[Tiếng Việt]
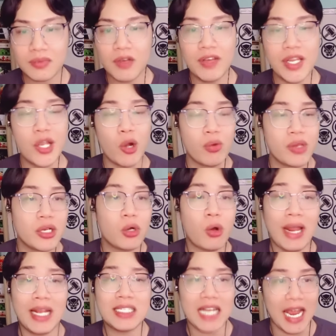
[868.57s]
ví dụ như
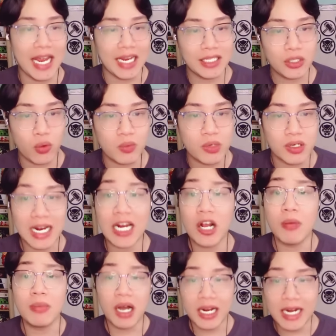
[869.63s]
khoáng sản cũng được thay
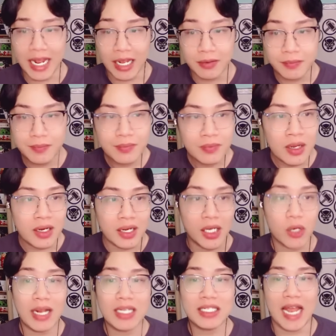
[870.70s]
đổi mới nè thì cái
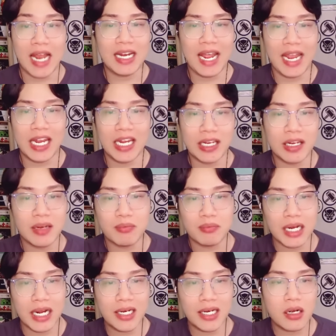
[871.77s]
khoáng sản này
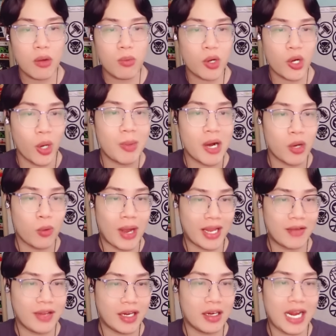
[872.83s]
mình thấy nó không có nổi bật ngoài
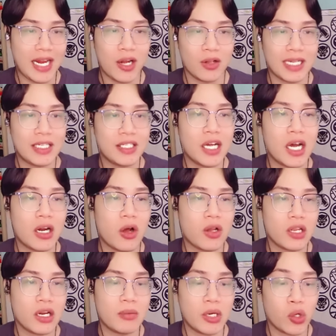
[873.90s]
cái việc nó thay đổi texture thôi
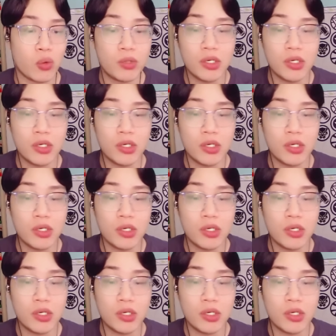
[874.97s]
cho nên mình cũng